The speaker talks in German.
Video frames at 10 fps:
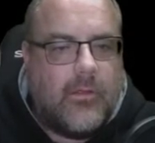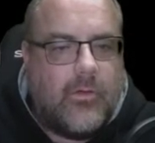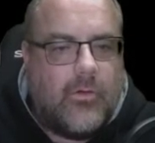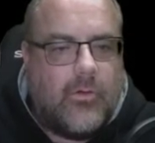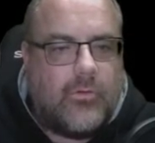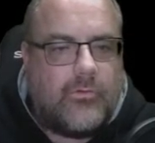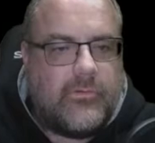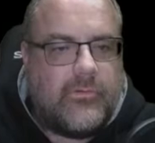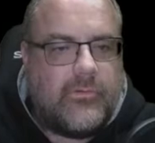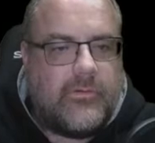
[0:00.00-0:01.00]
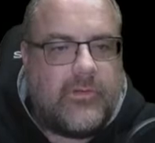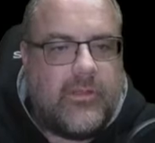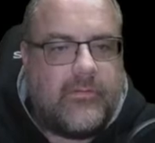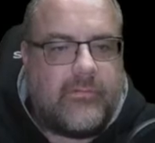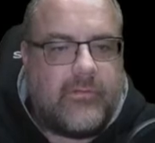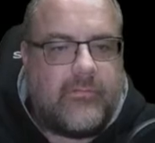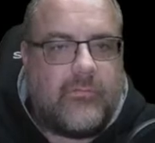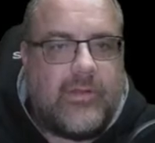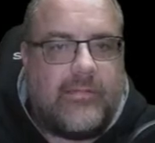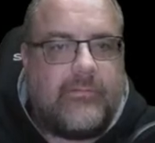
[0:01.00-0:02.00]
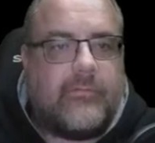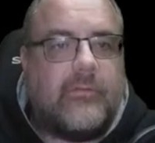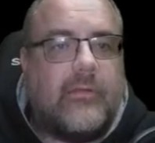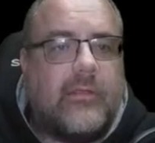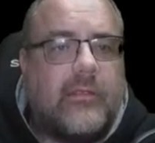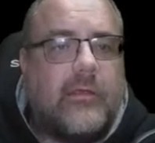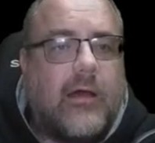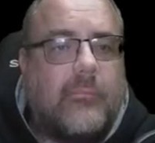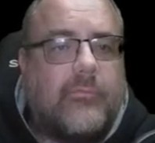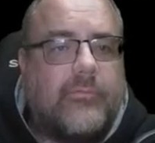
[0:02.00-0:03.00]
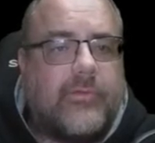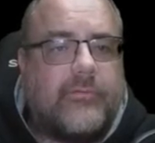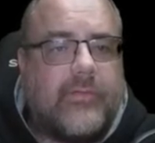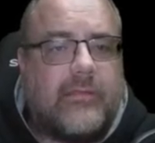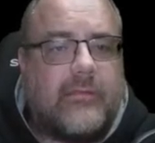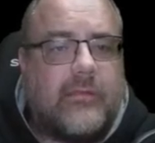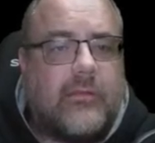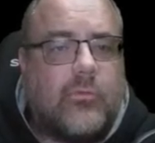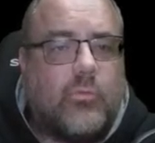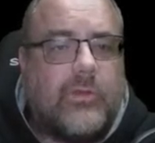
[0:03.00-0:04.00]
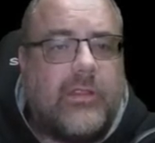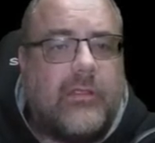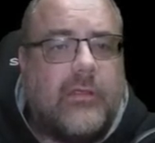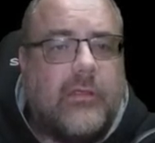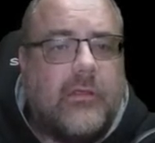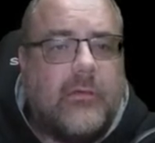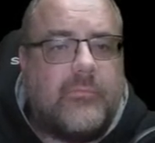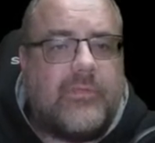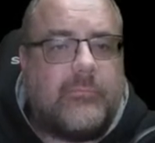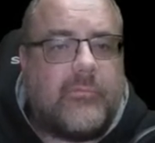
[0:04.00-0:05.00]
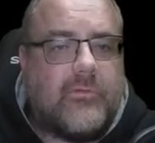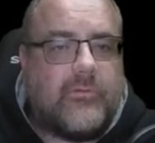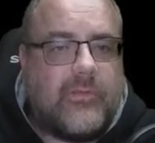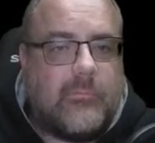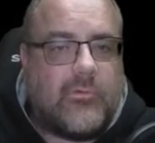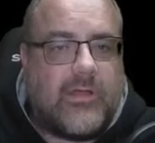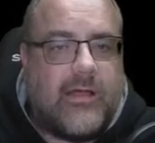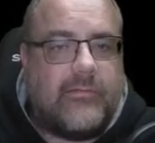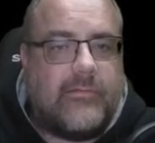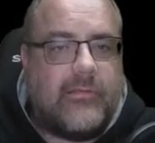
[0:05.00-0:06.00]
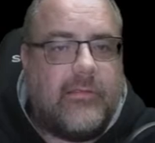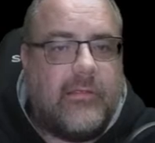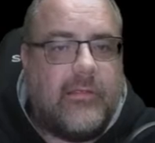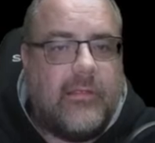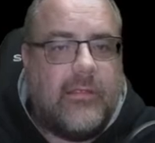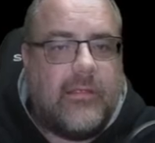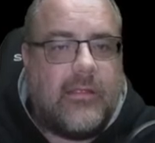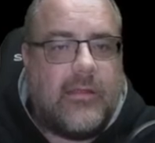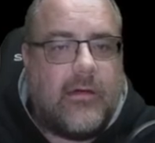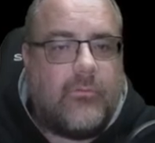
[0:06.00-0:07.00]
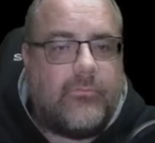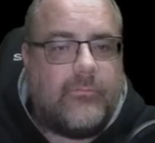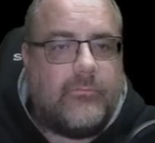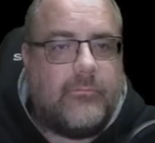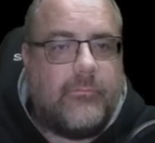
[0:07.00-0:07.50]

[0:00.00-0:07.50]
Und die ist er zuletzt hier am 14. Juni 1737 gelaufen.